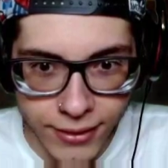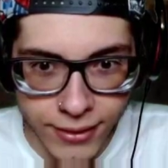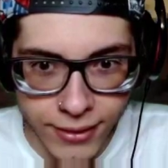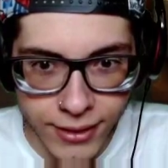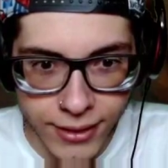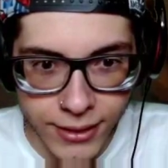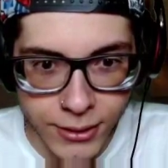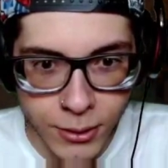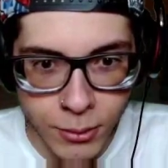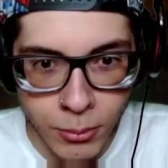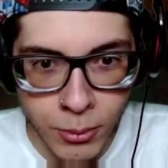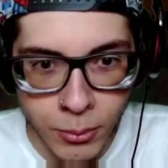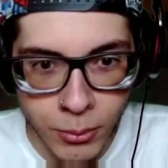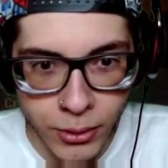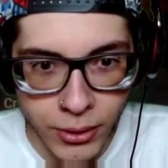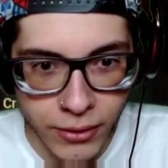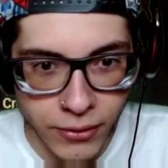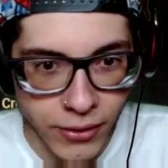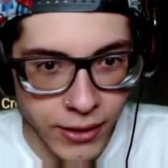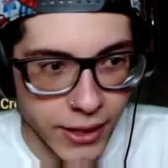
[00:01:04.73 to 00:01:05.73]
Es como
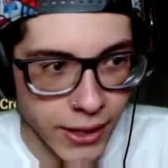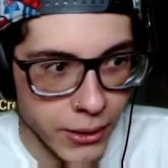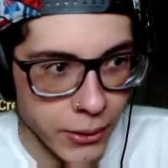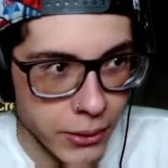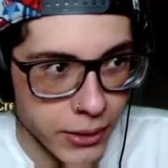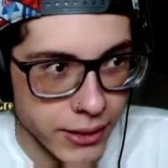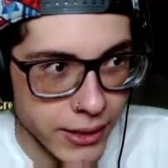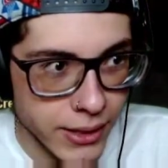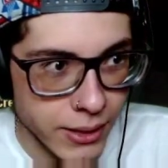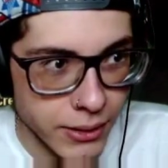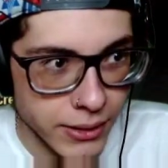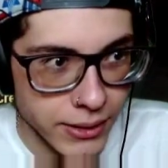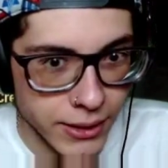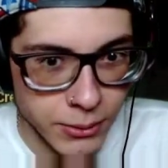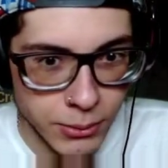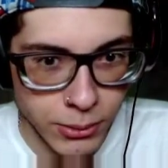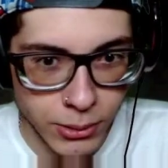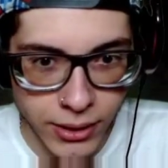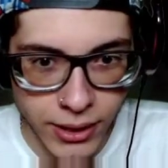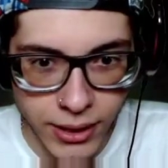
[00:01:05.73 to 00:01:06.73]
modificadores que vas
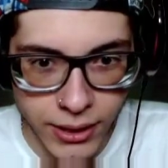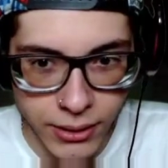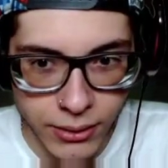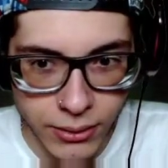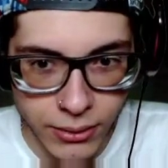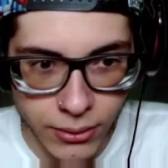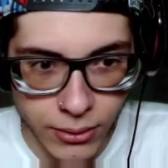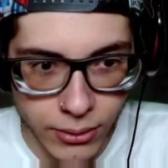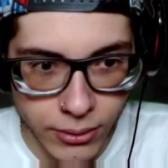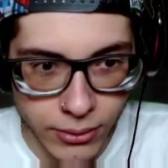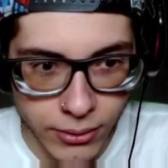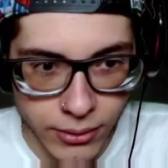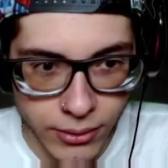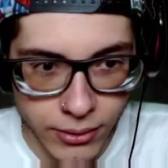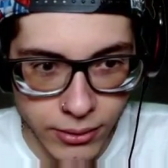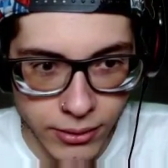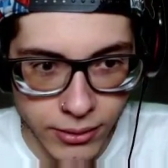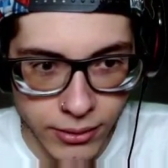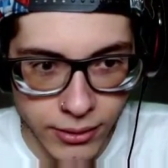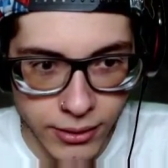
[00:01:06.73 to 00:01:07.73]
desbloqueando
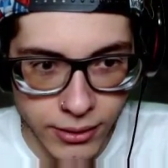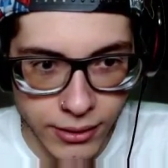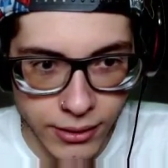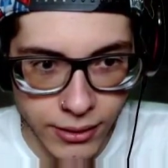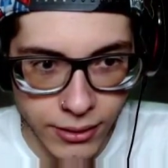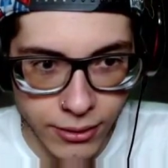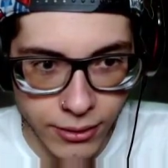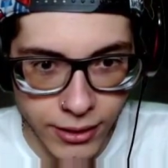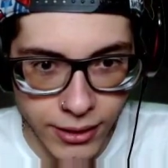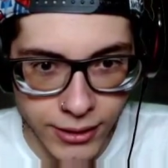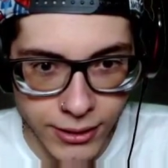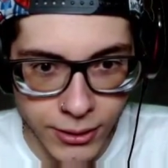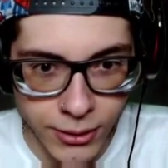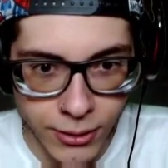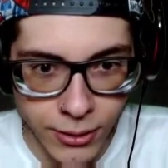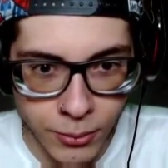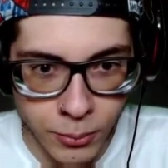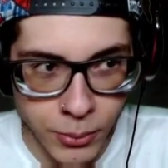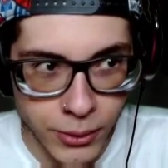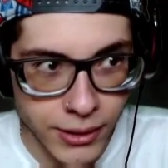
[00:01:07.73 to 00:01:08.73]
con, eso.
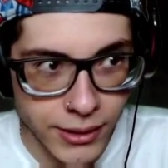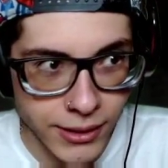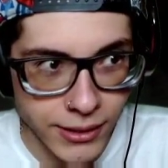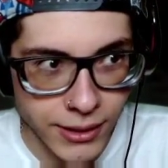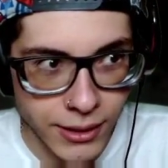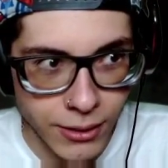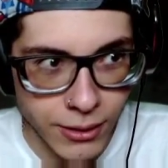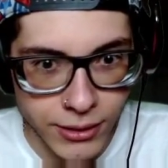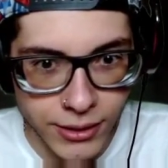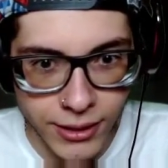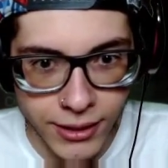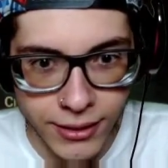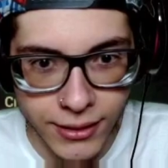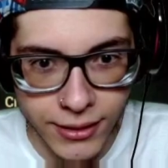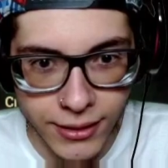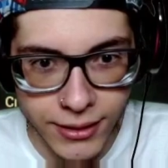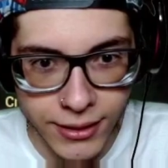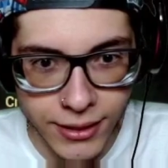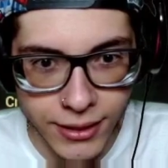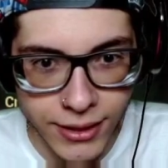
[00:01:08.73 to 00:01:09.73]
O puedes hacerlo así
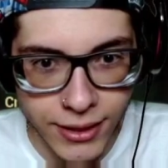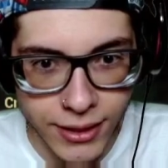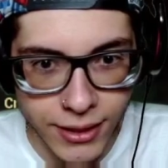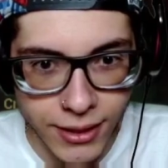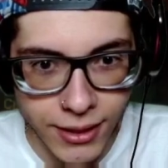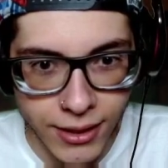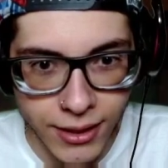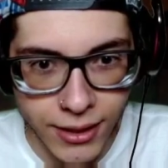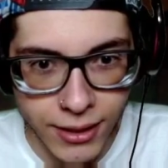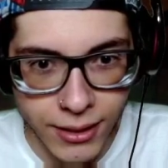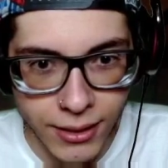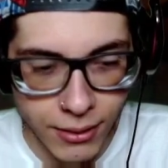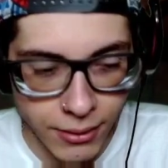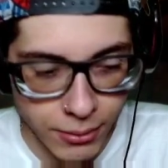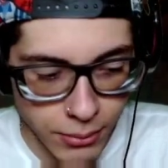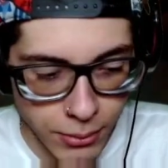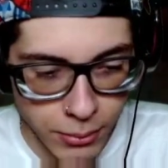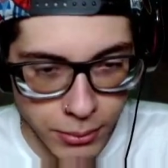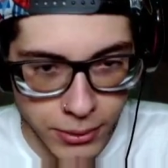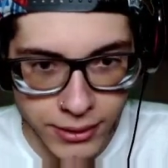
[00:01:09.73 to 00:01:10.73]
y tener al bebé